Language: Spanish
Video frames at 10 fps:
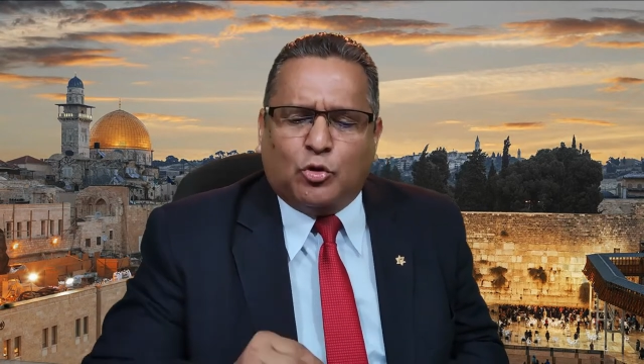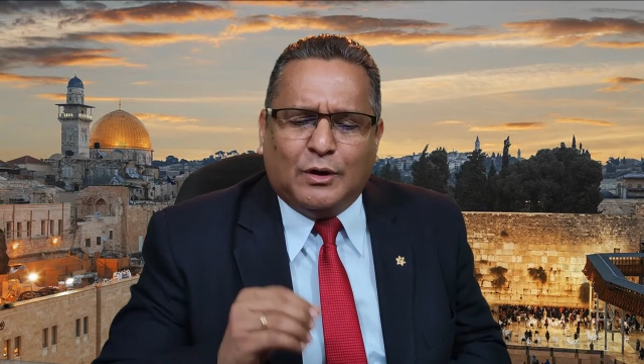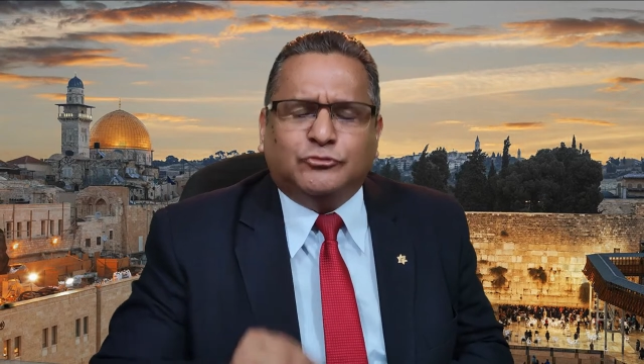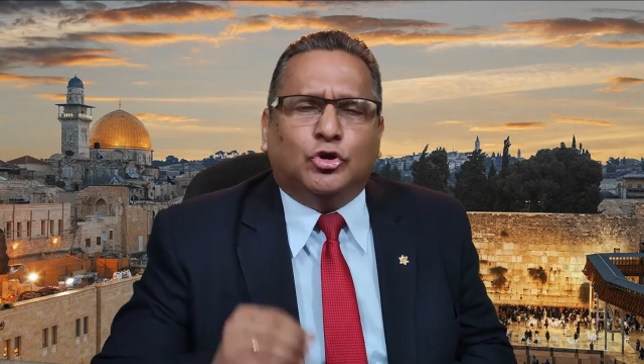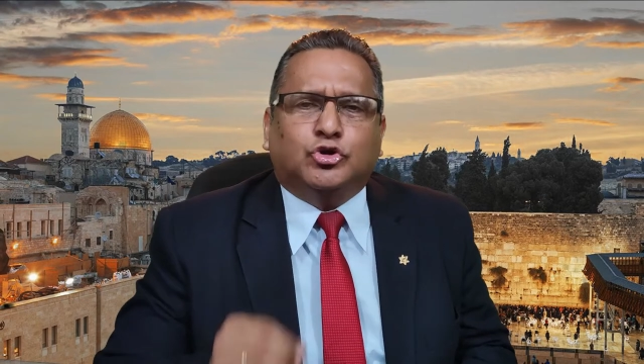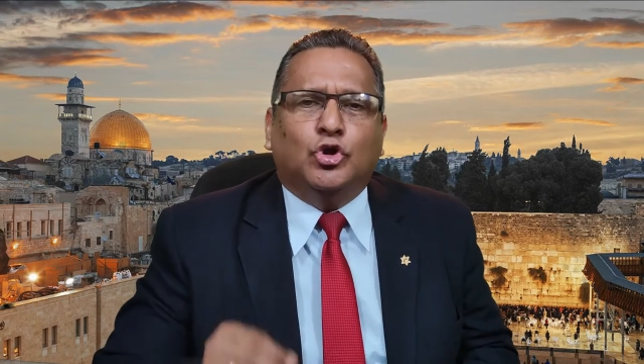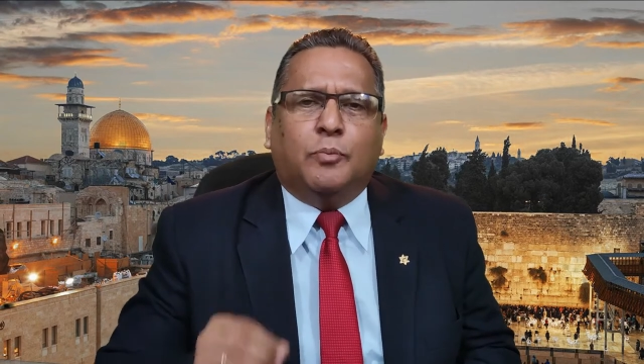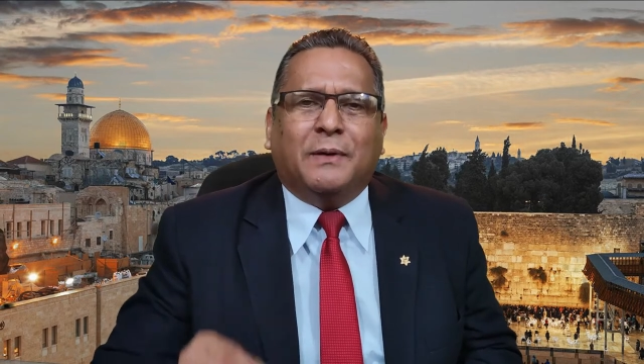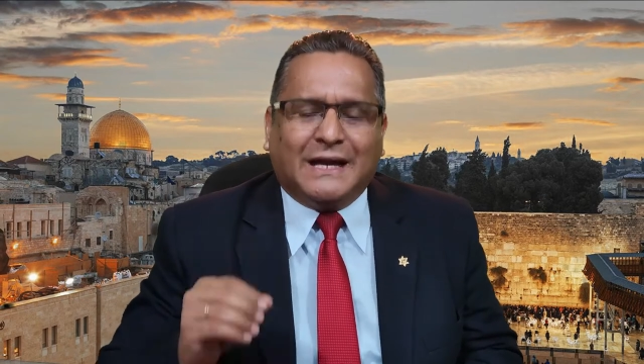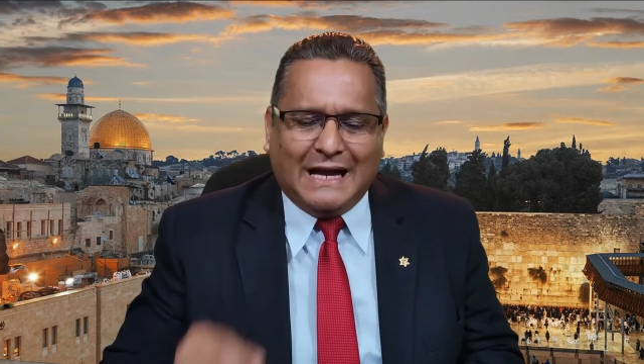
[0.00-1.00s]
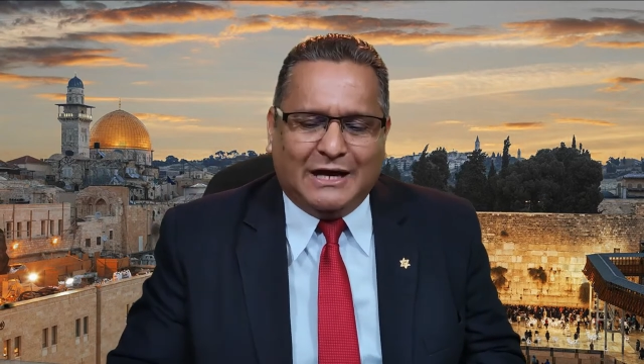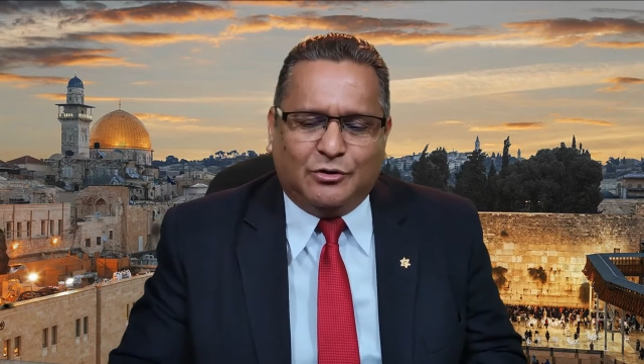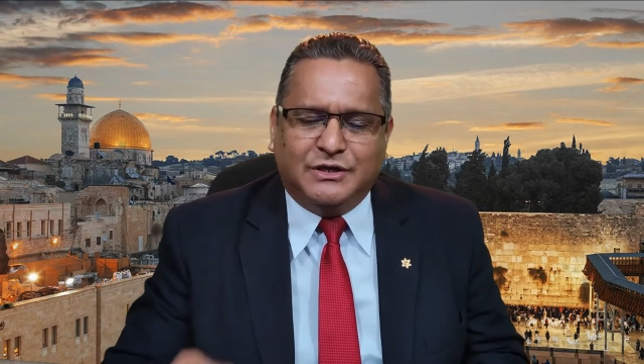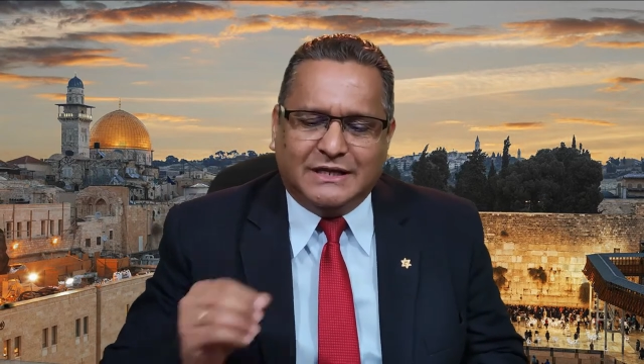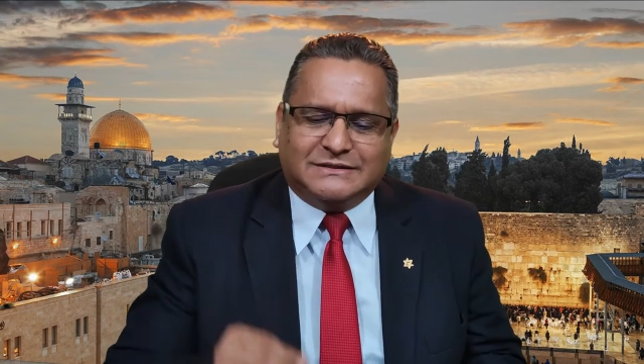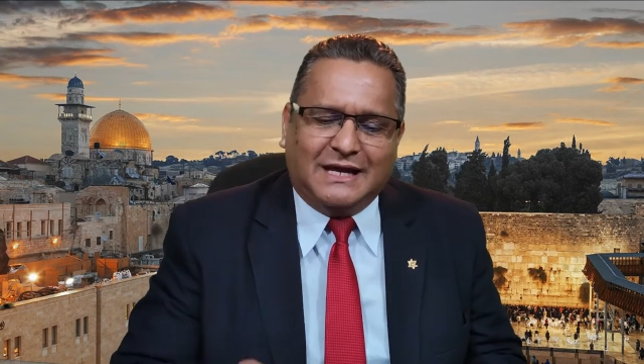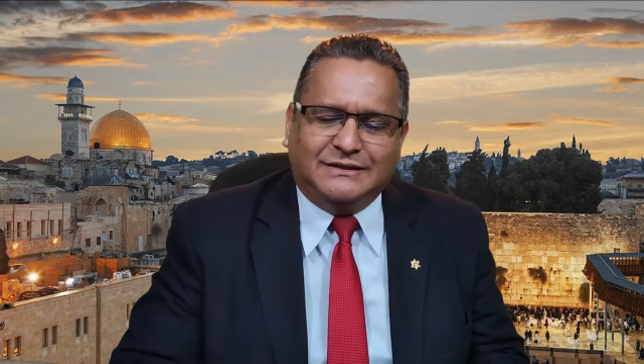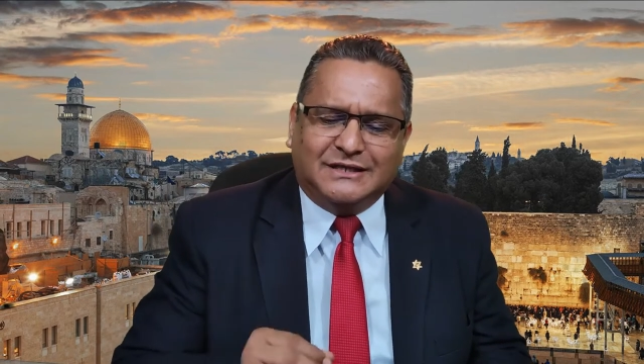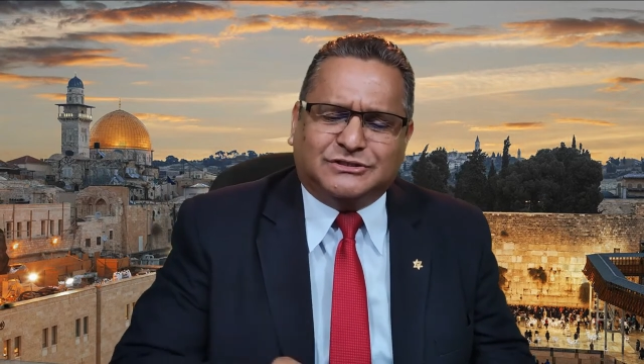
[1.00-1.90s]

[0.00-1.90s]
por cuanto todos pecaron y están